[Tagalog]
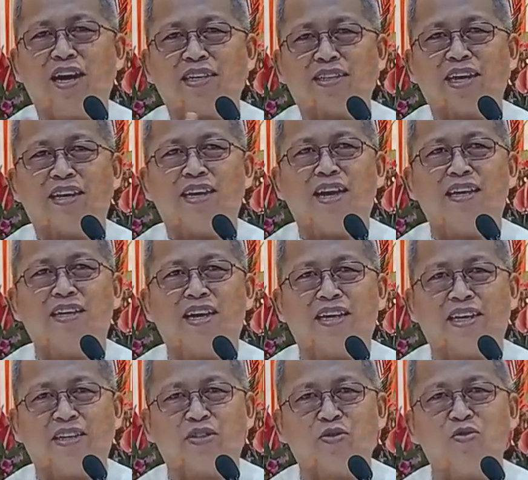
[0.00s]
ang tanan nga
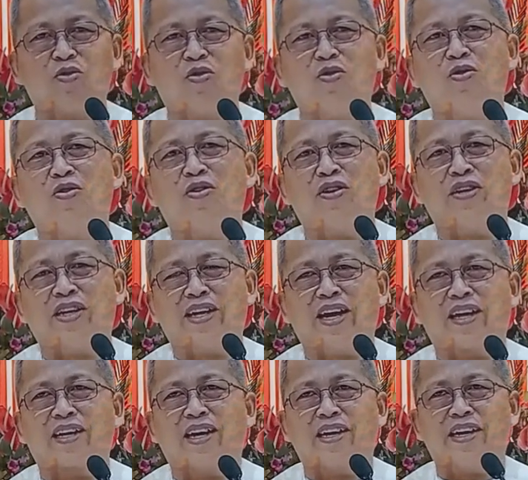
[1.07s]
gisugo
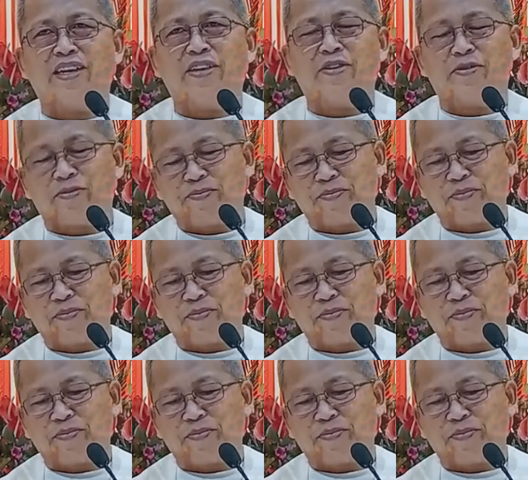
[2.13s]
niya kaninyo.